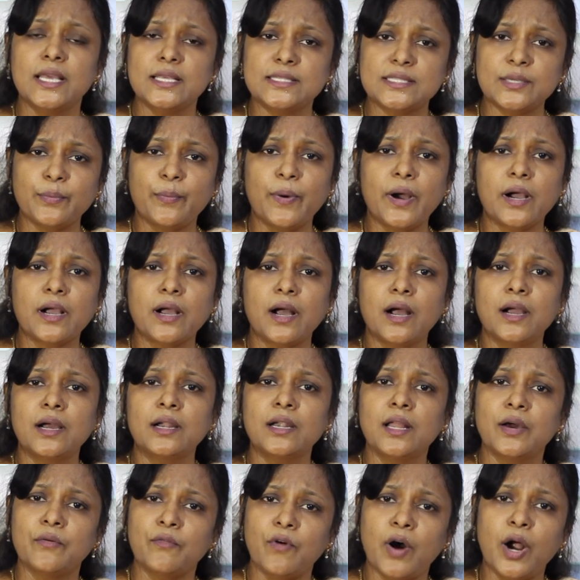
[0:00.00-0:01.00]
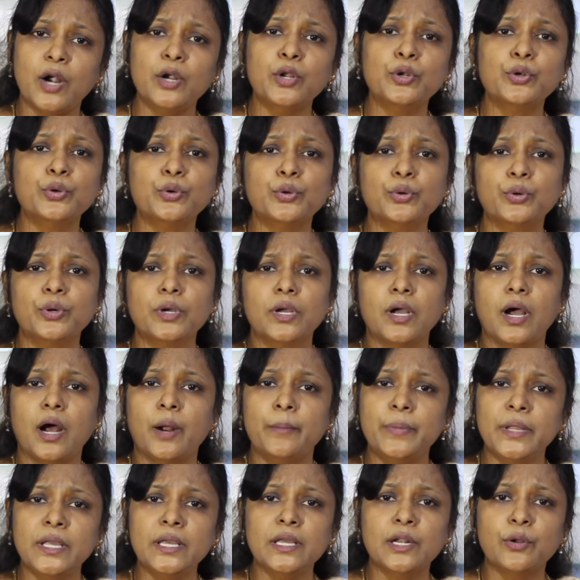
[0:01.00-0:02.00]
ஏசப்பாக்காக நான் வாழணும்
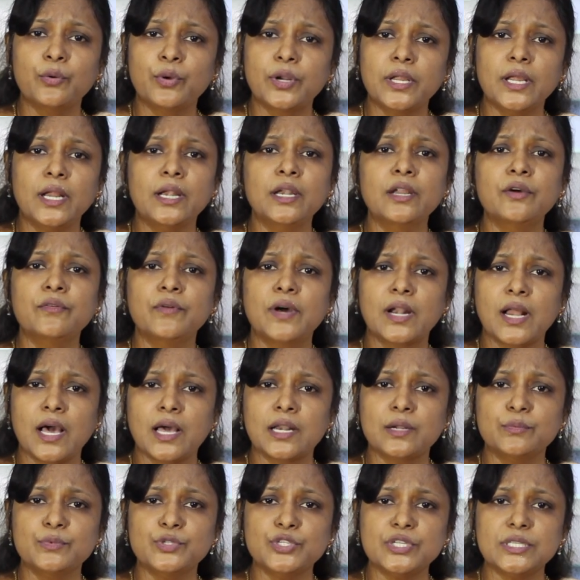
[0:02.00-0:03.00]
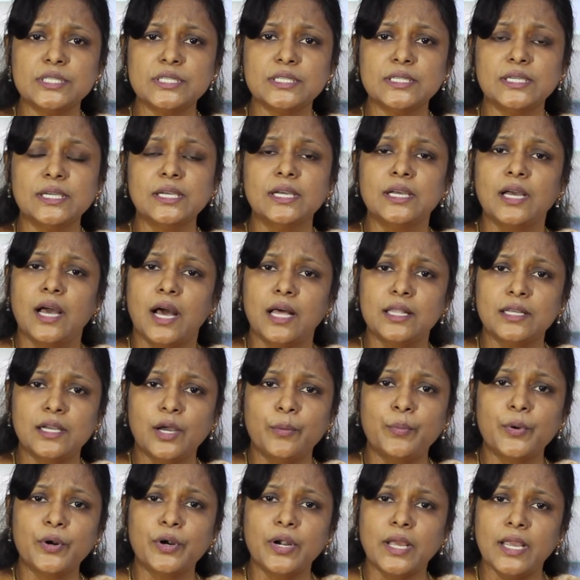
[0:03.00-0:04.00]
அப்படிங்கிற ஒரு எண்ணம் வர ஆரம்பிச்சிச்சு
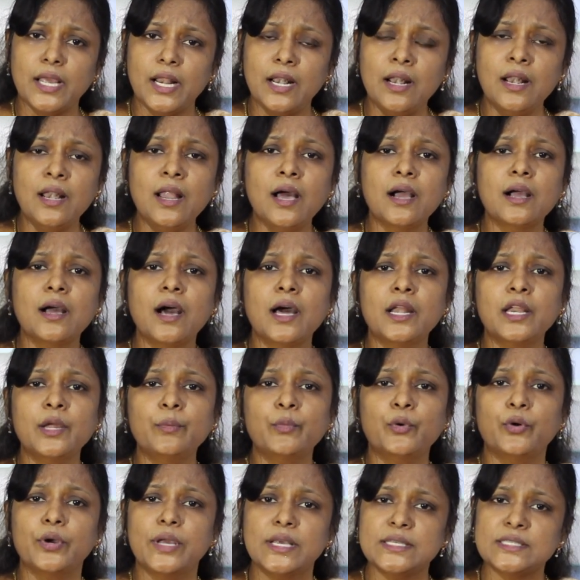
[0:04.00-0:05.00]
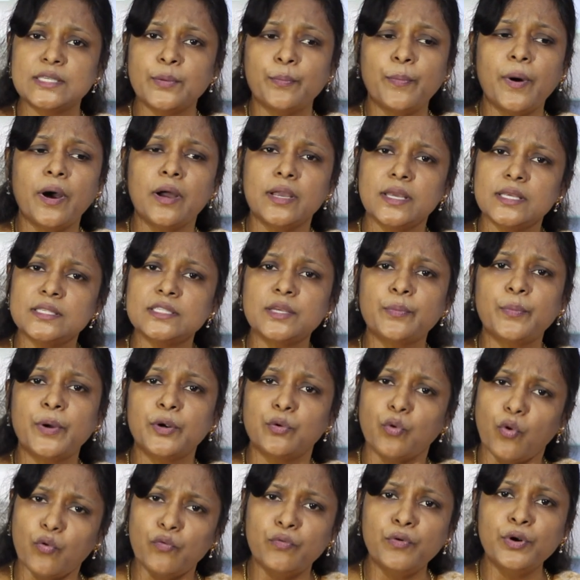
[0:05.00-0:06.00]
அதுக்கப்புறம் நான் எல்லா காரியமும் ஏசப்பா
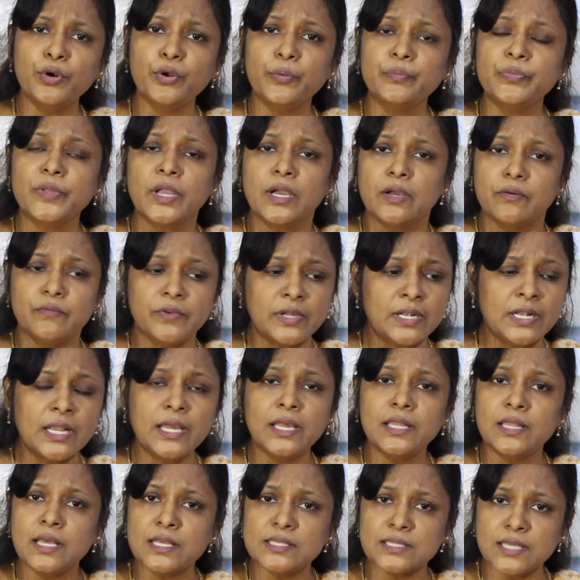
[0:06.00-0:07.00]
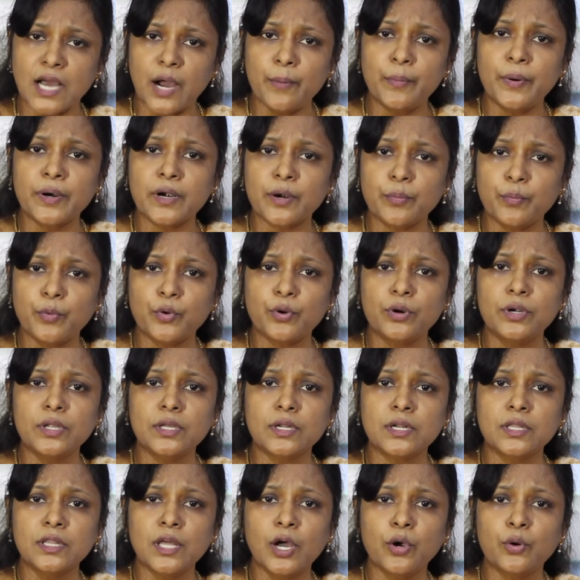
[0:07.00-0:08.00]
ஏசப்பான்னு ஒவ்வொன்றும் வீட்டில் ஏதாவது சாப்பிட்ற
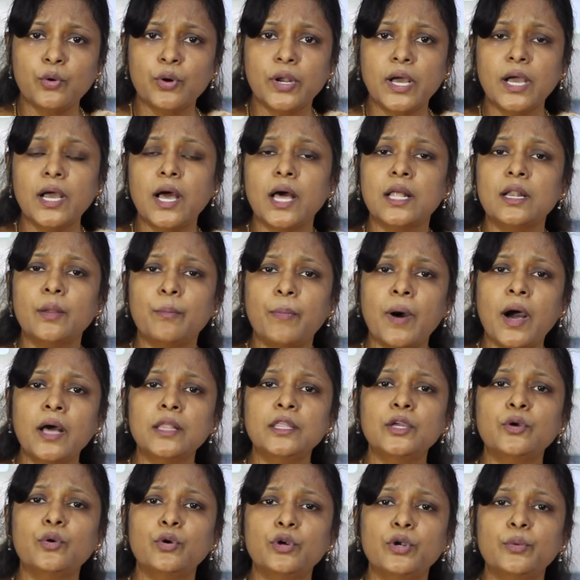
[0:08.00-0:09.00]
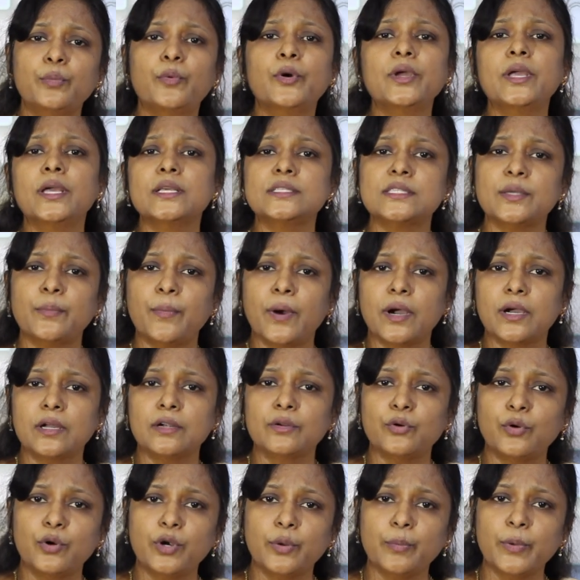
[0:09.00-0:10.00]
பொருள் இருந்தால் கூட அதில் பாதி கொண்டு போய்
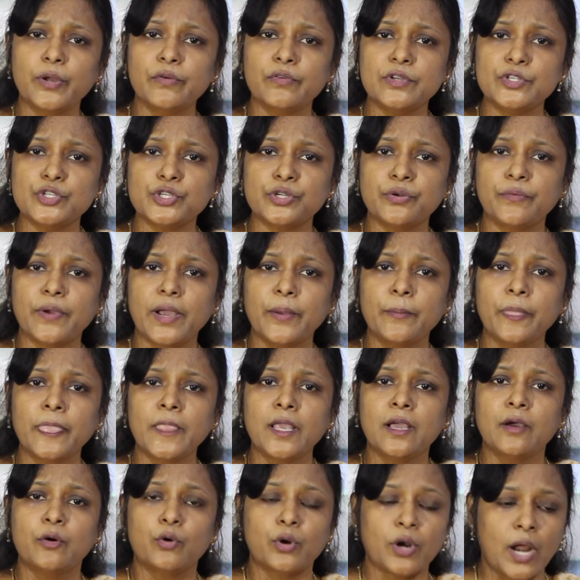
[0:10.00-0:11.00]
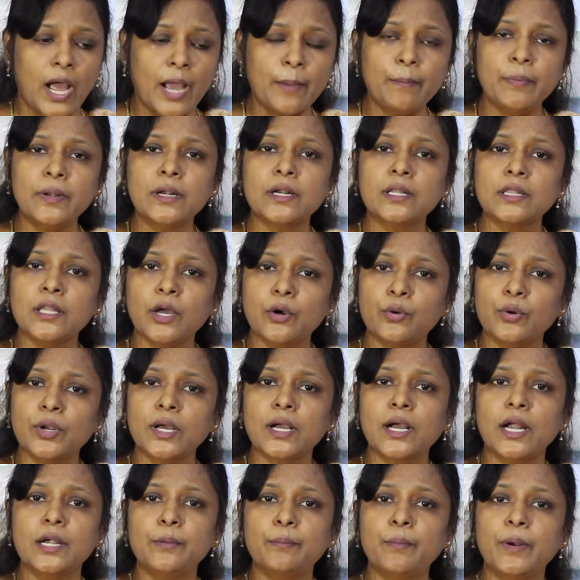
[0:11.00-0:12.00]
ஏசப்பாக்குன்னு கொண்டு போய் வச்சிருவேன் ஒரு ஆப்பிள் இருந்தால்
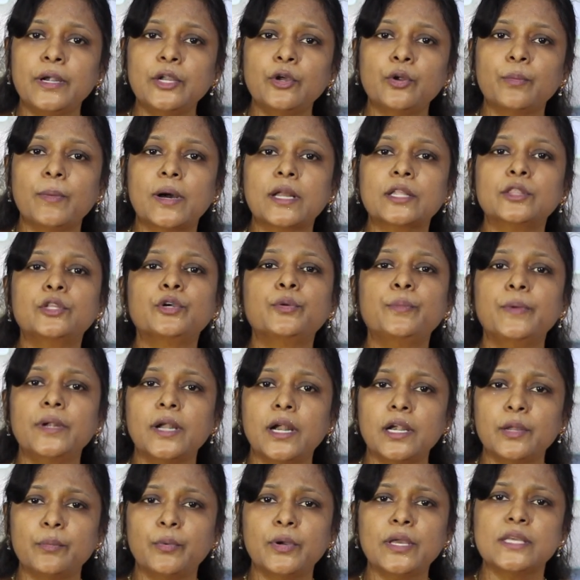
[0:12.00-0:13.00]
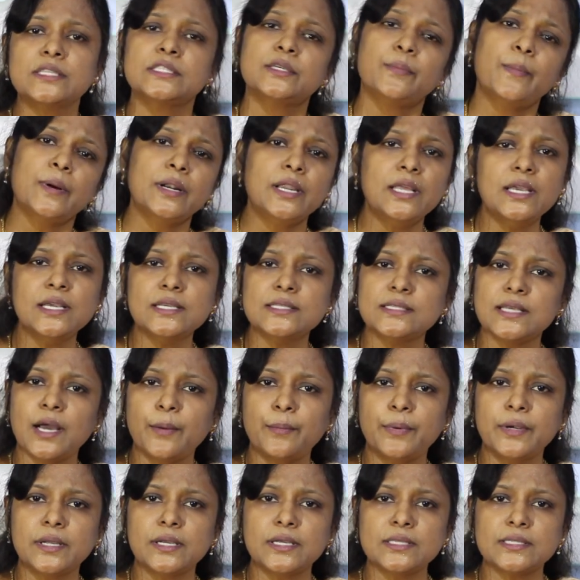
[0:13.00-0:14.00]
கூட கட் பண்ணி ஒரு மரத்துக்கு பின்னாடி போய் ஏசப்பா நீங்கள்
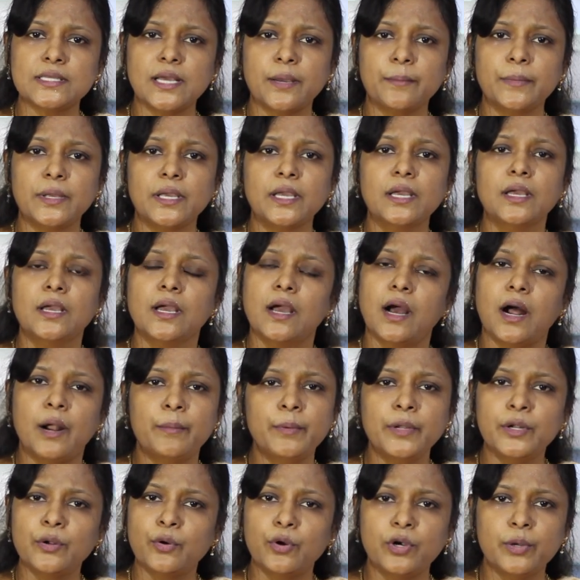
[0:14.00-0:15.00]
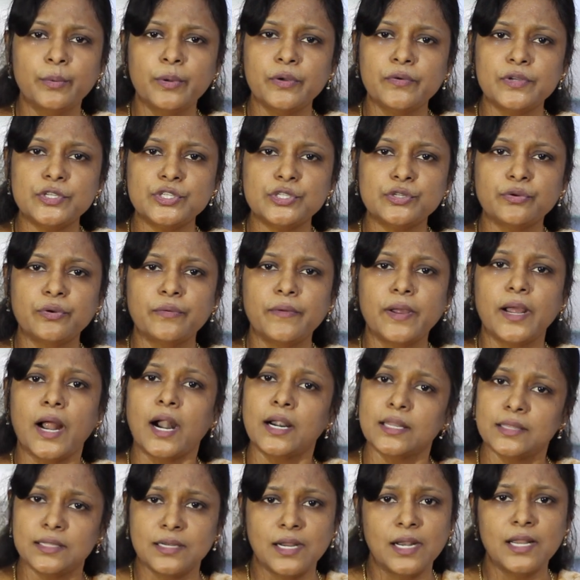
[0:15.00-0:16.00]
சாப்பிடுங்க சாமி அப்படின்னு கொண்டு போய் வச்சுட்டு வருவேன்
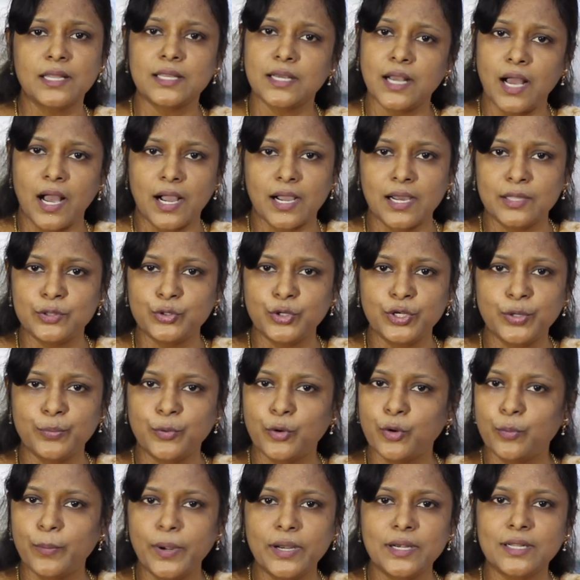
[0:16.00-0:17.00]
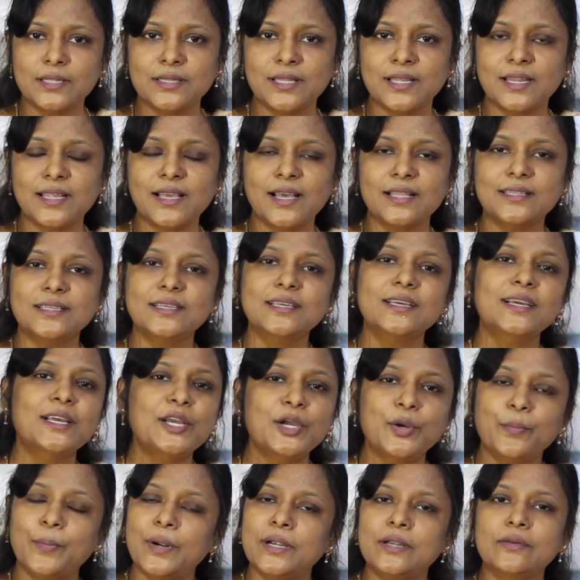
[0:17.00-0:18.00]
அடுத்த நாள் அது காக்கா தூக்கிட்டு போகுமா என்னன்னு தெரியாது
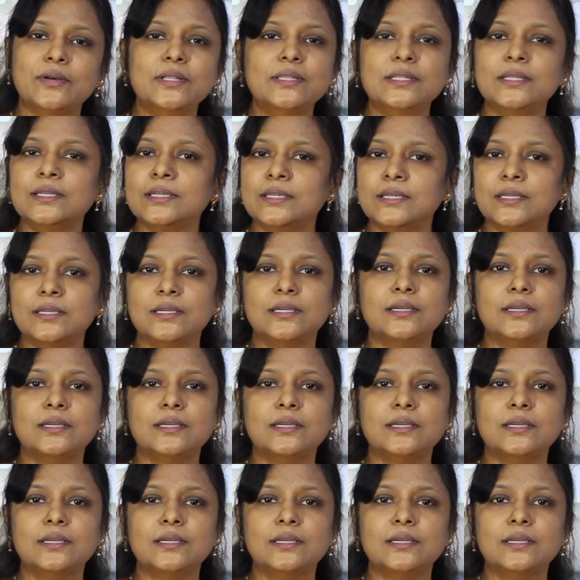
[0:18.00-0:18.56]
பட் வந்து